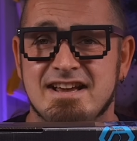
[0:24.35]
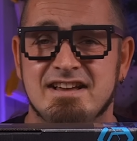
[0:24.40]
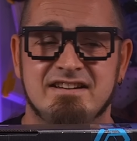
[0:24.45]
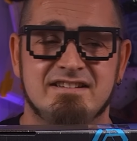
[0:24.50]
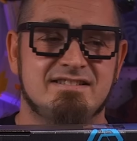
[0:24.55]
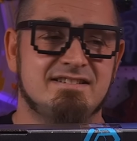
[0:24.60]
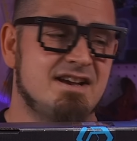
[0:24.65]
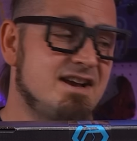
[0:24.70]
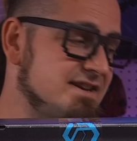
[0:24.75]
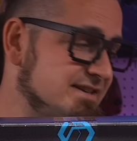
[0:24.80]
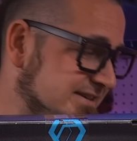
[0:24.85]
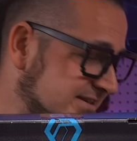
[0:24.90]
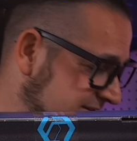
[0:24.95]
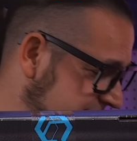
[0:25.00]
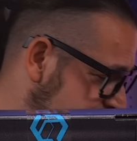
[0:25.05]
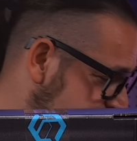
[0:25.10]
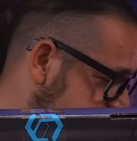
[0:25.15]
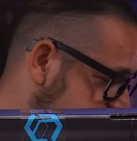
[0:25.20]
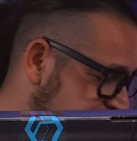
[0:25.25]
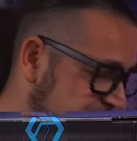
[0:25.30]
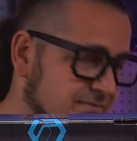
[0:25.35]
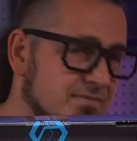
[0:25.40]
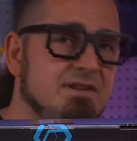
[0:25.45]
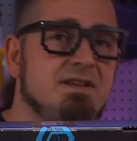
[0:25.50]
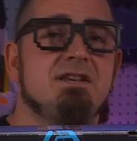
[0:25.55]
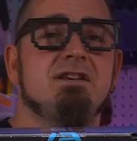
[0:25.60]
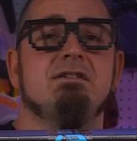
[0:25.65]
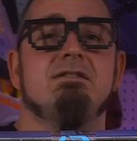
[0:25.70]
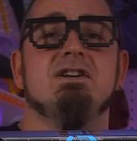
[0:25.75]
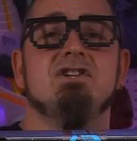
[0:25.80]
Das heißt,
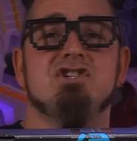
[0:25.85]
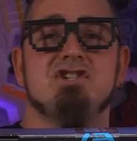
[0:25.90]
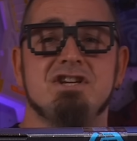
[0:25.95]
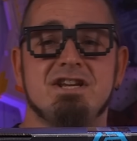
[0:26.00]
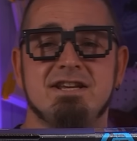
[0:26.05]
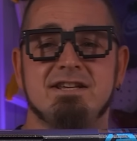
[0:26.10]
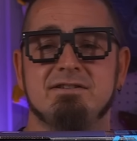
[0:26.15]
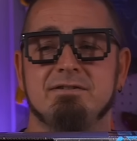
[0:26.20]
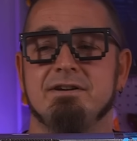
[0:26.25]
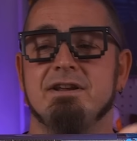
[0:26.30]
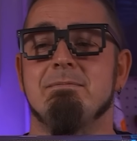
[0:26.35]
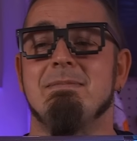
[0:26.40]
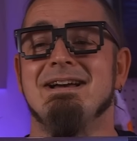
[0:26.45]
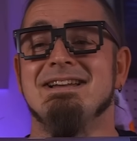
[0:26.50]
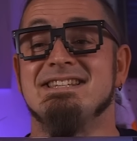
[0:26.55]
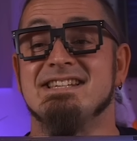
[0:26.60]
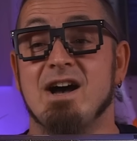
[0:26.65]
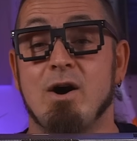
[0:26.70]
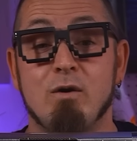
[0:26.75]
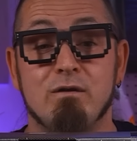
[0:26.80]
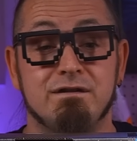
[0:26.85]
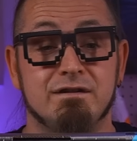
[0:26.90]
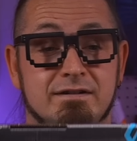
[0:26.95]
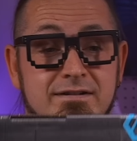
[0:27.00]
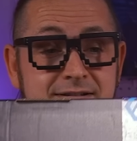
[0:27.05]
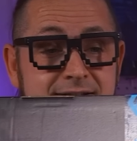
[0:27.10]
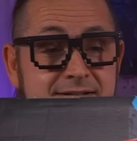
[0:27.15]
ich quatsch nicht, sondern ich mache jetzt auf.